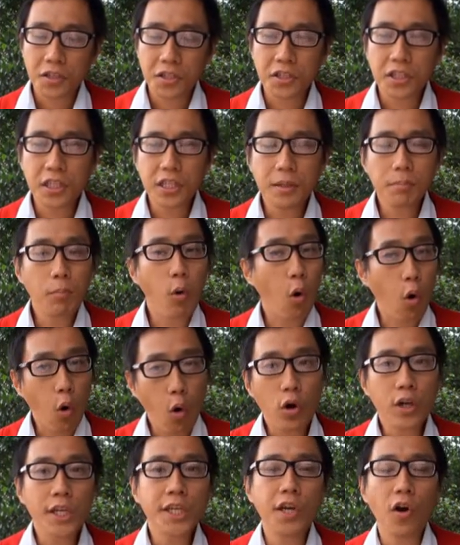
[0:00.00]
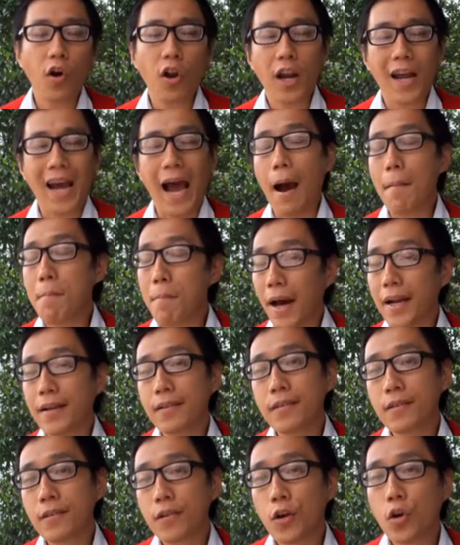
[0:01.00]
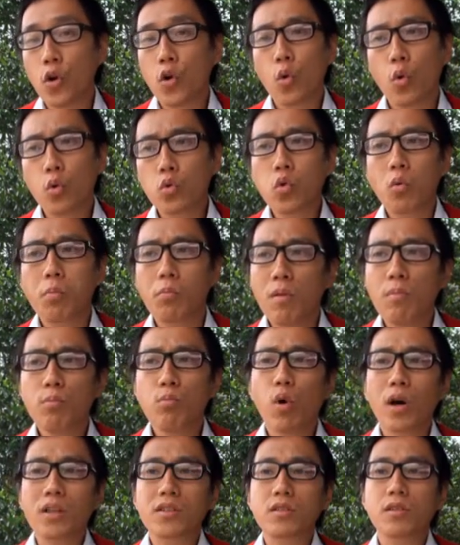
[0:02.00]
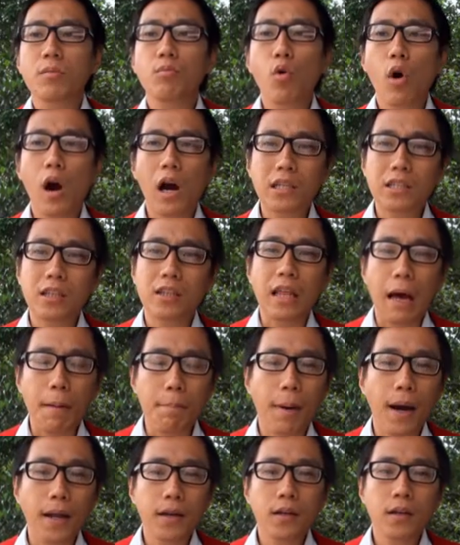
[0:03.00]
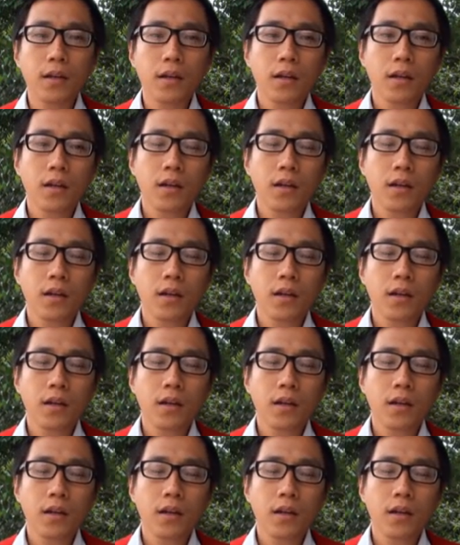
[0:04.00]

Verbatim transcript: dibohongi oleh Haman untuk membuat sebuah ketetapan